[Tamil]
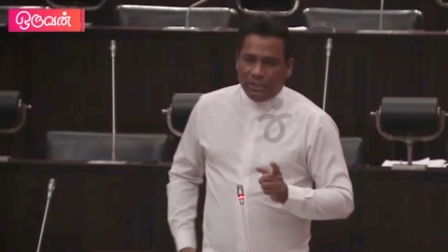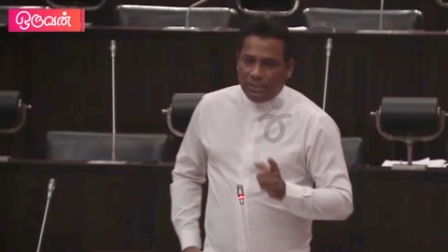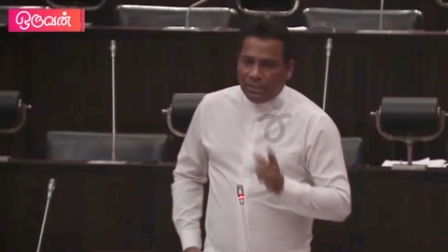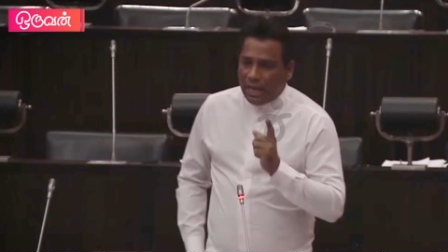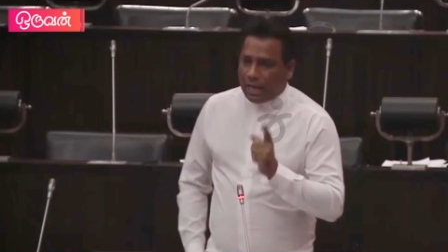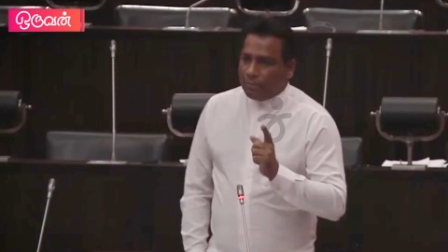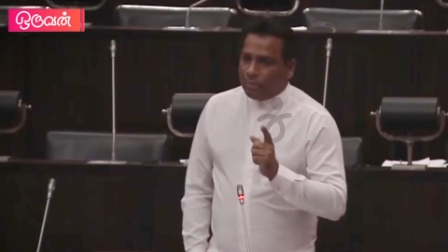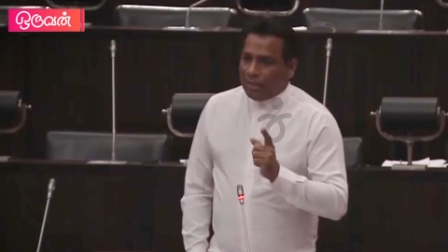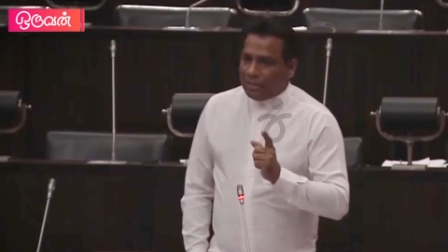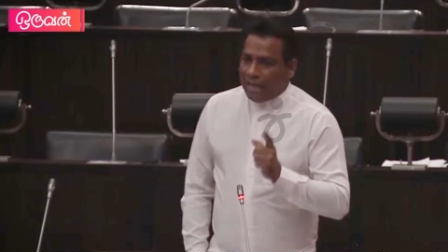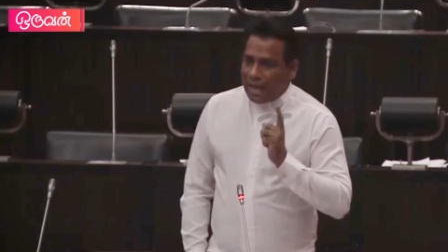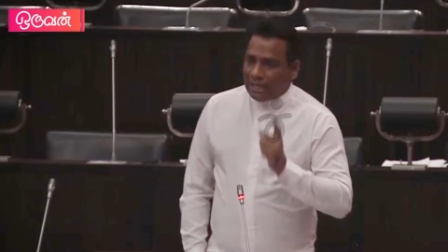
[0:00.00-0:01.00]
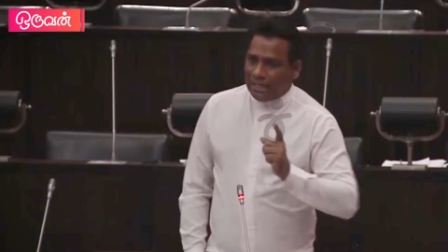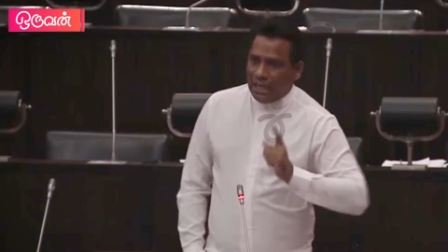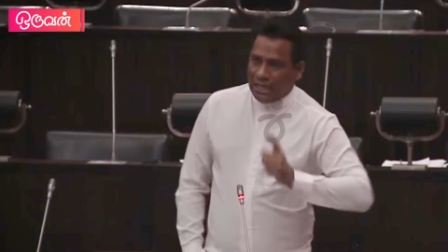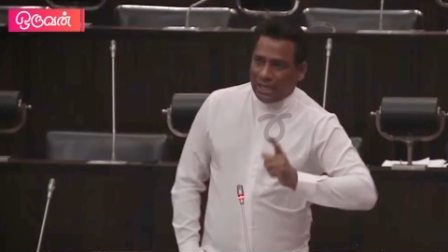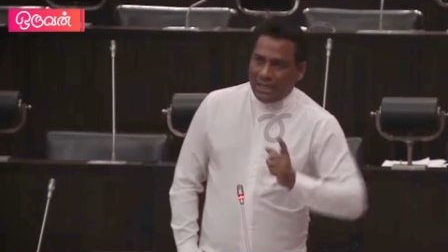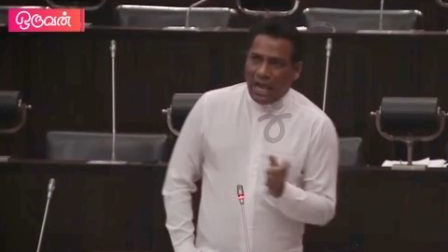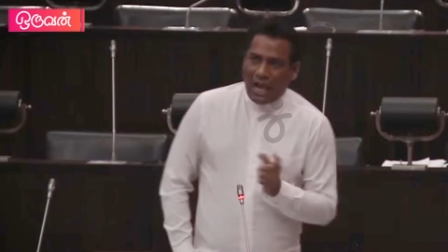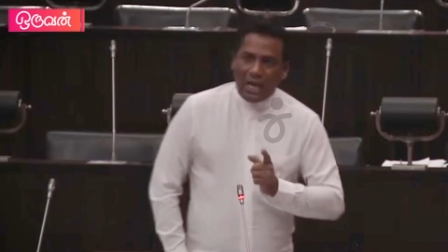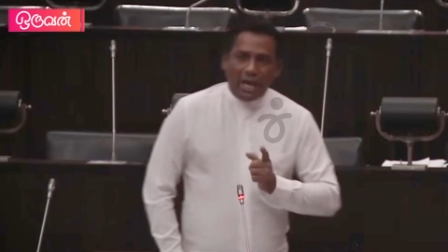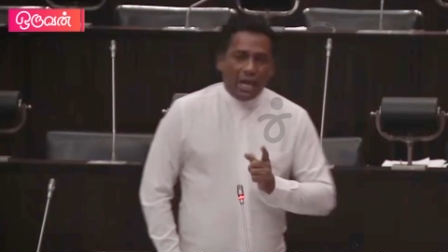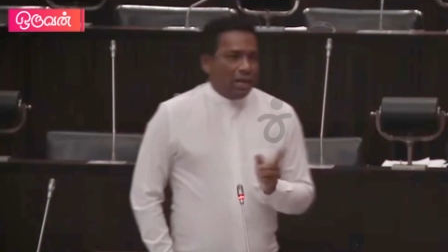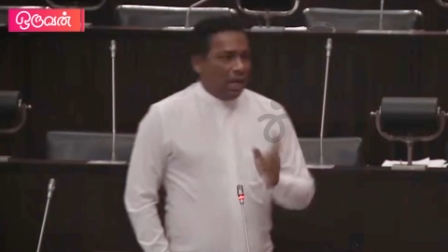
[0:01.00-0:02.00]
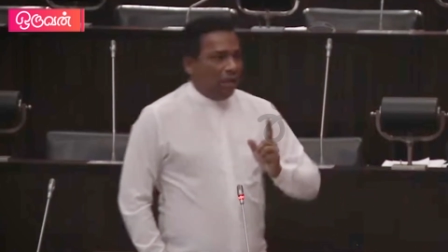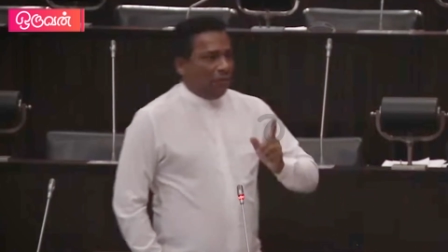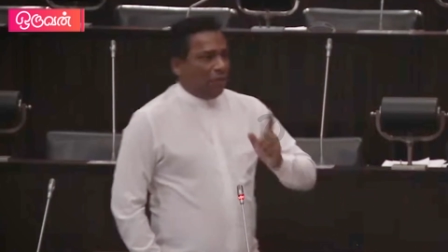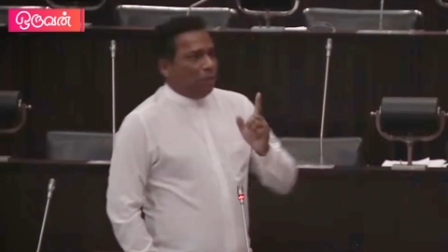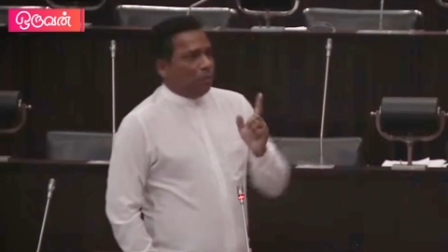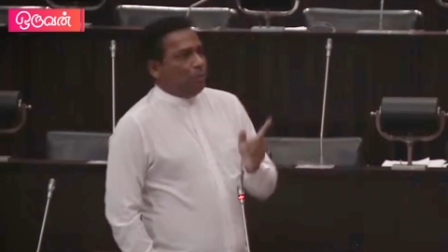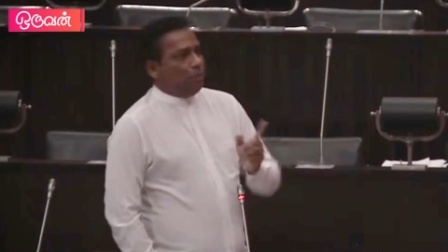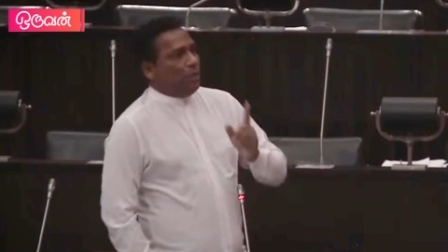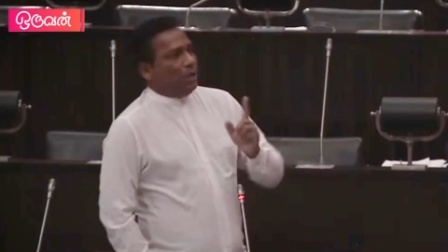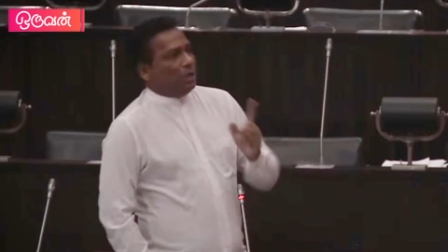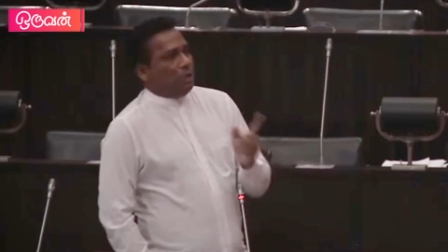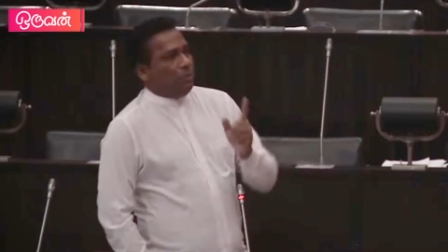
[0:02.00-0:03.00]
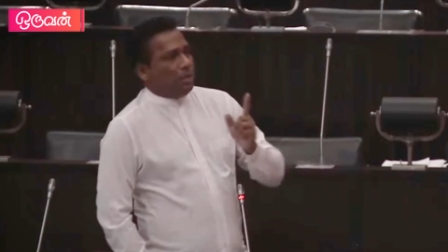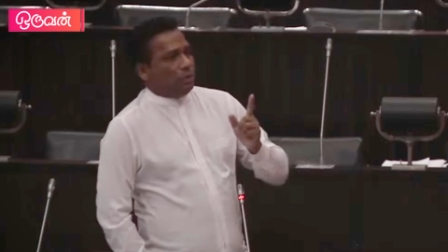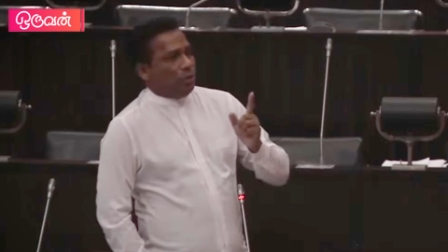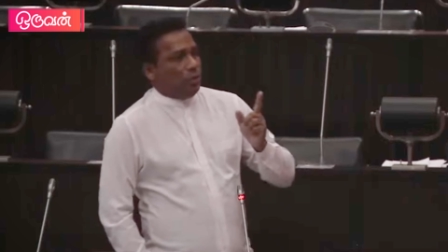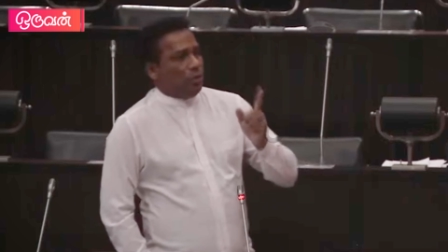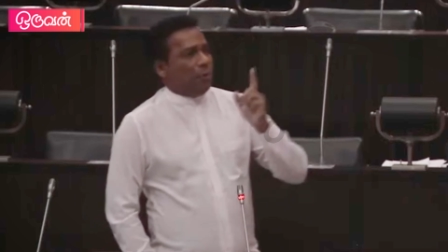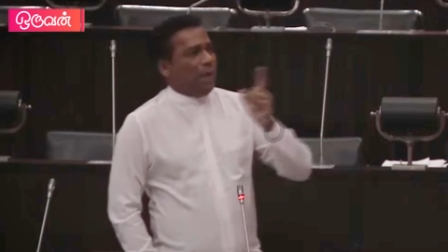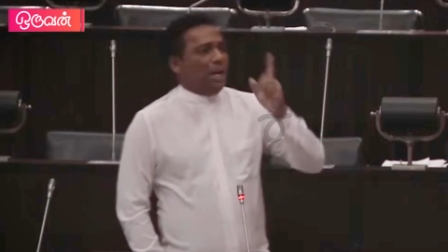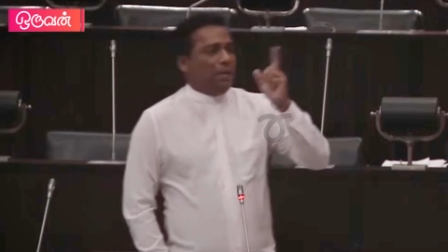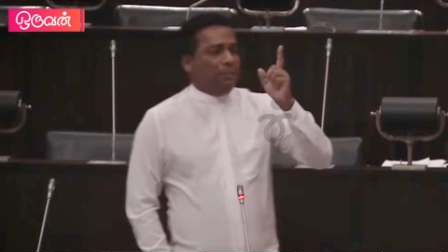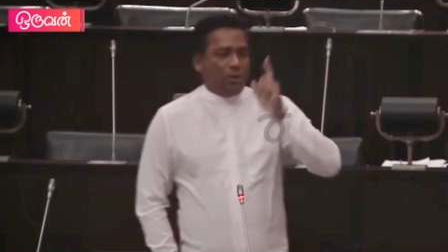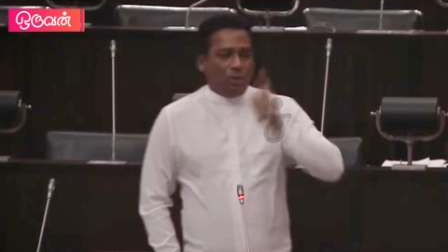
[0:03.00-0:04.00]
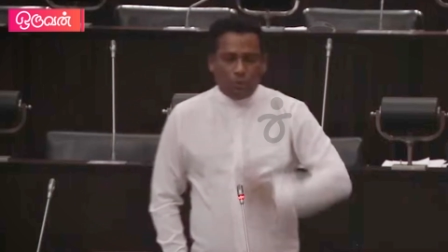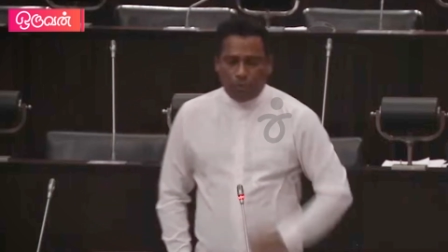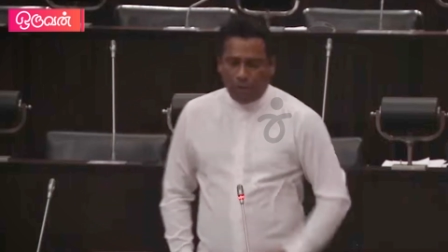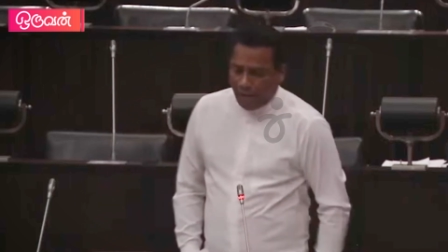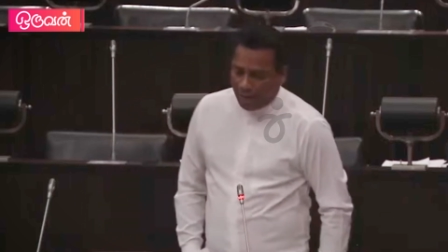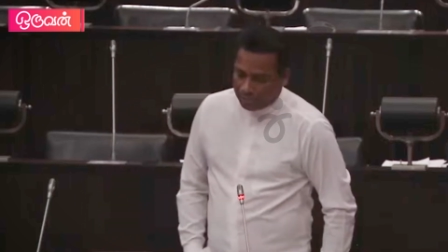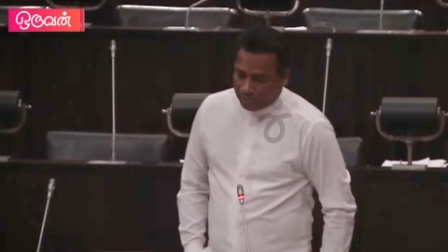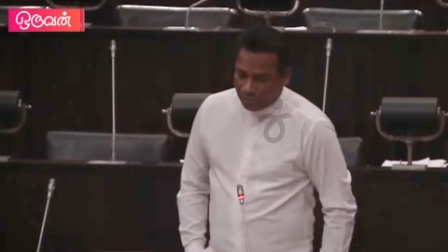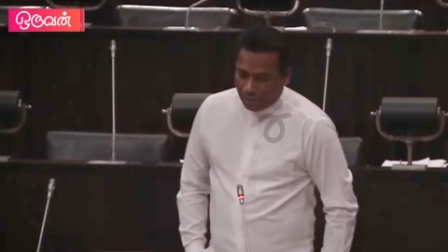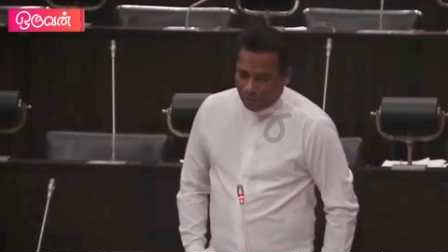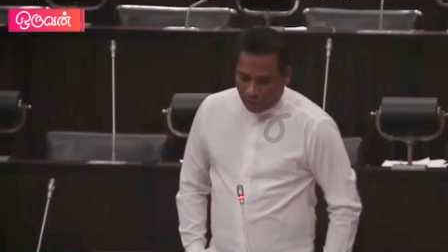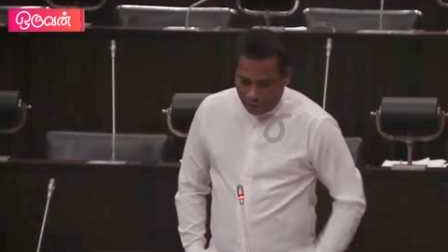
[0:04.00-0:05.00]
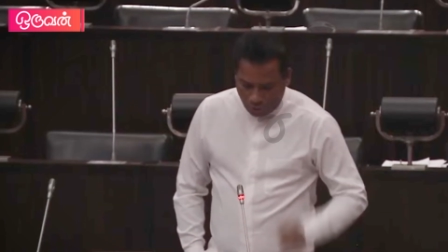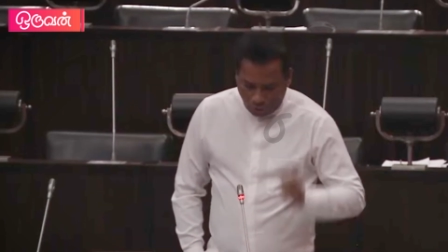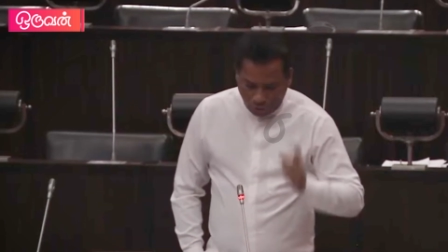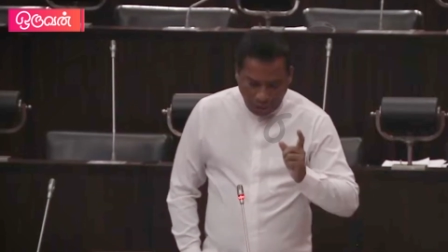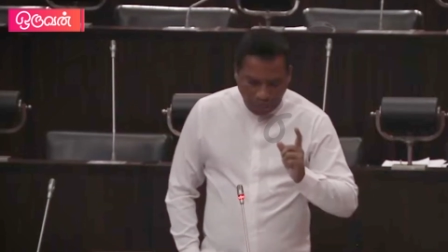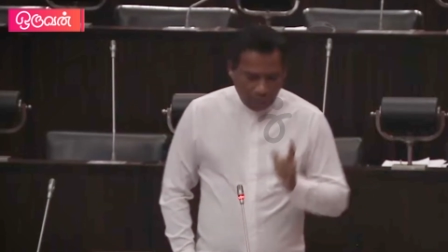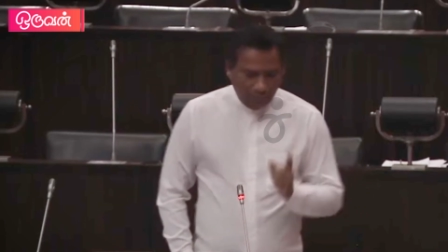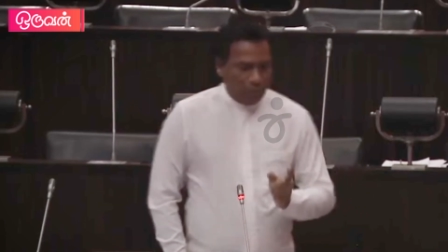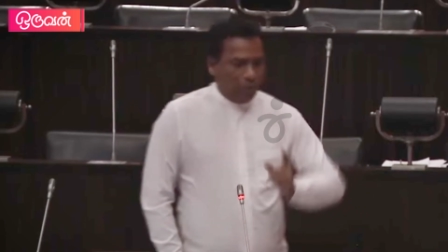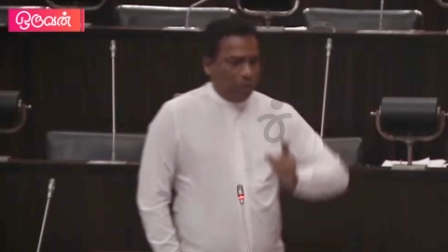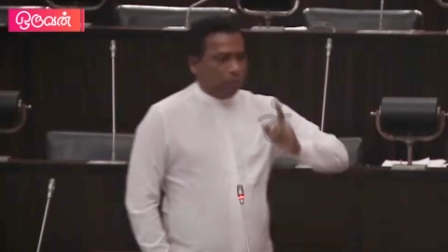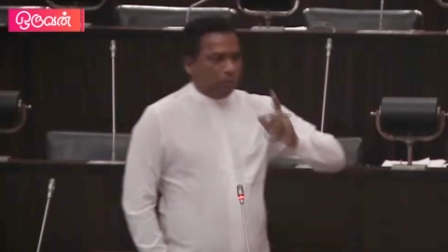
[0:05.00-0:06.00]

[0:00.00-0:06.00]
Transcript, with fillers: இந்த தாக்குதலுக்கு எதிராக கவன ஈர்ப்பு போராட்டத்தை மேற்கொண்ட ஒரு பாராளுமன்ற உறுப்பினர் தான் என்னோடு நானும் என்னுடைய